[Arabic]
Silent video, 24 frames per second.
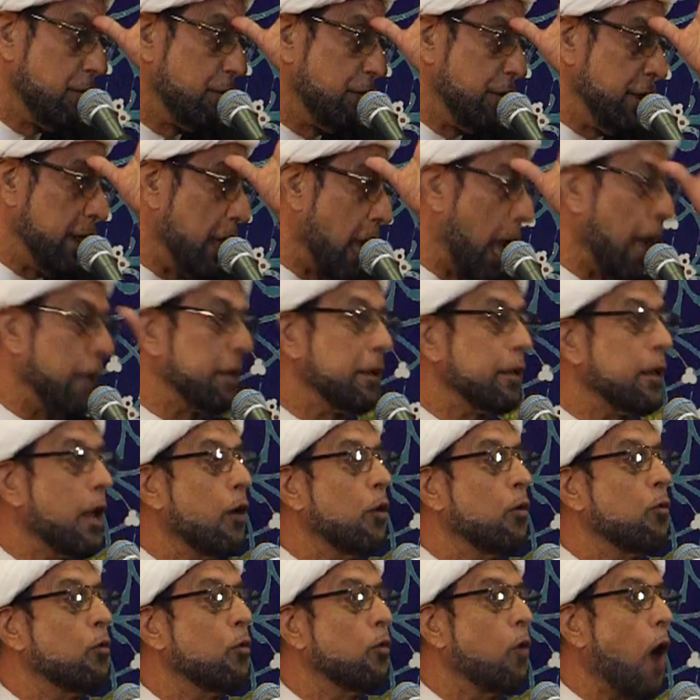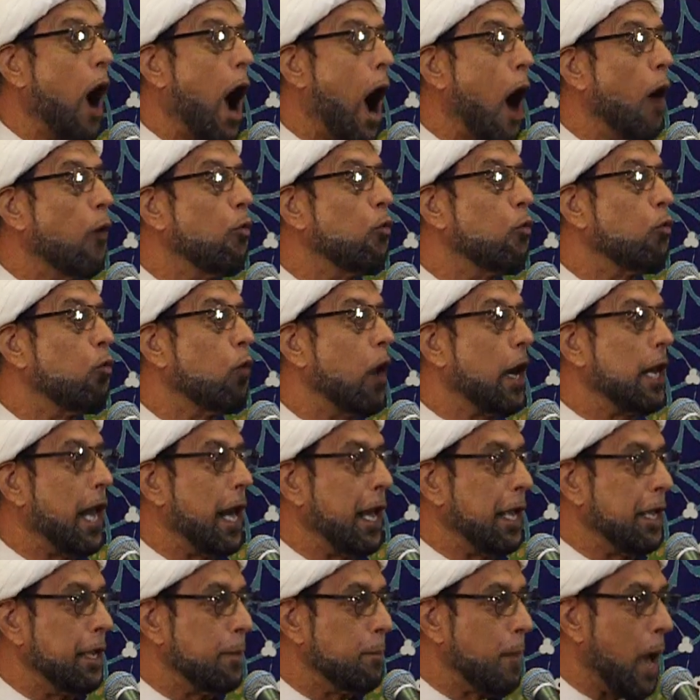في أنه أول
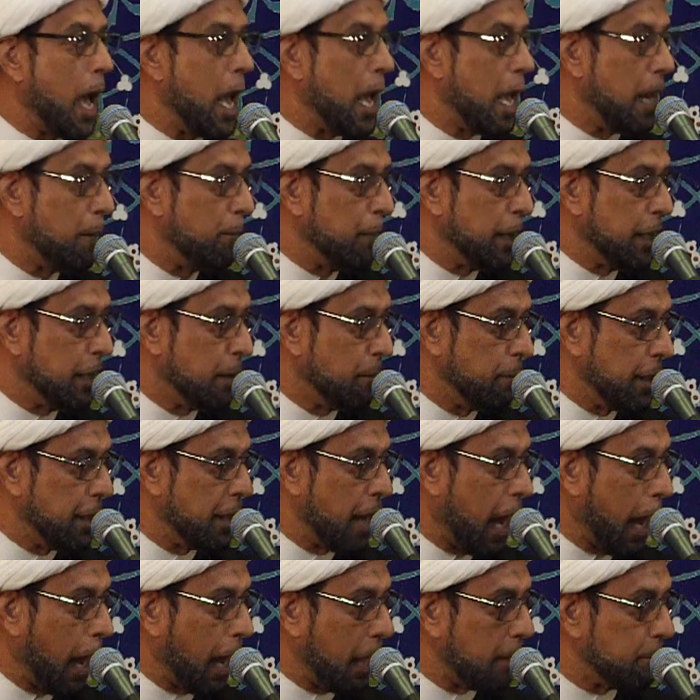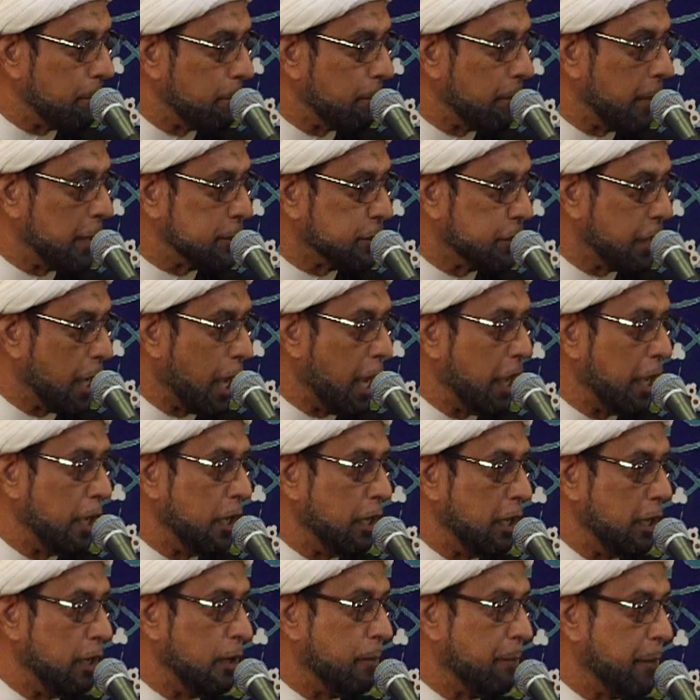إمام من أئمة
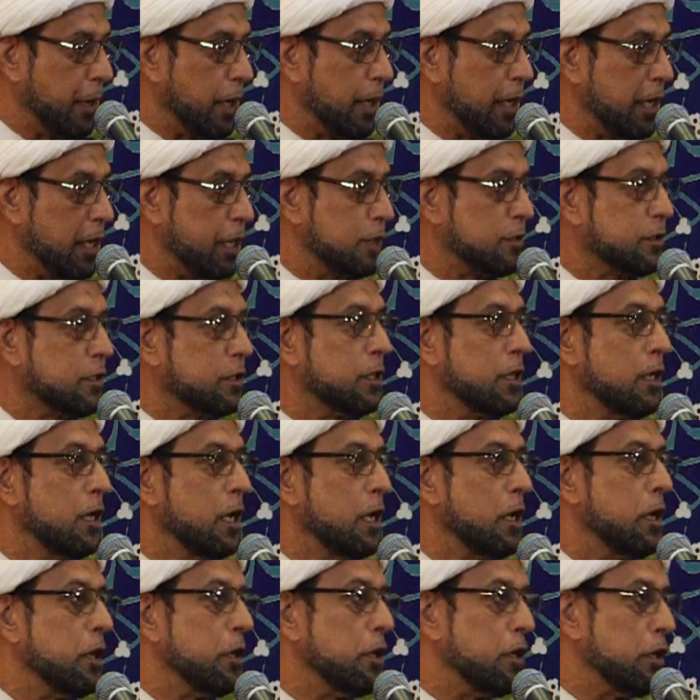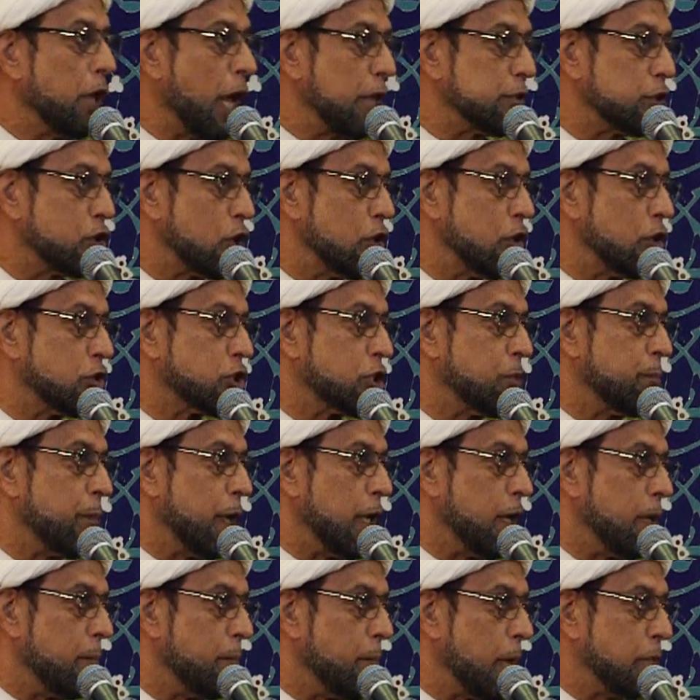أهل البيت يجلس
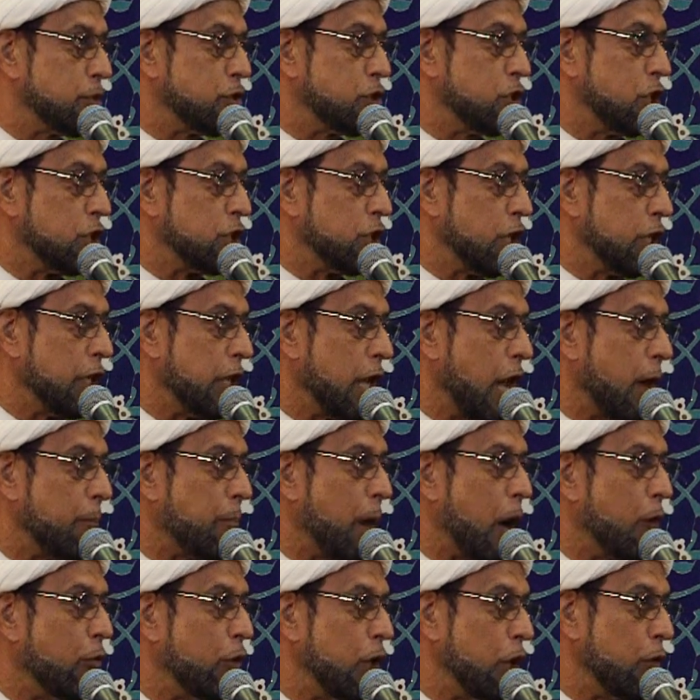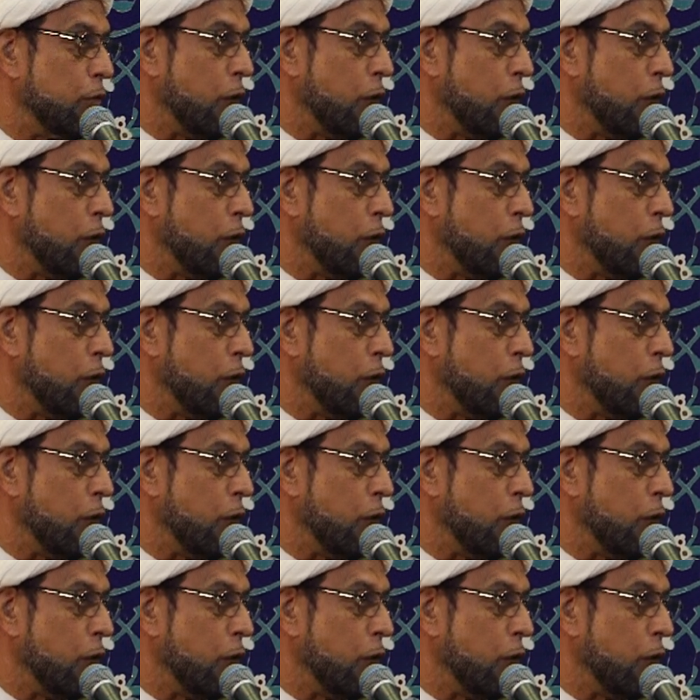بالمسجد النبوي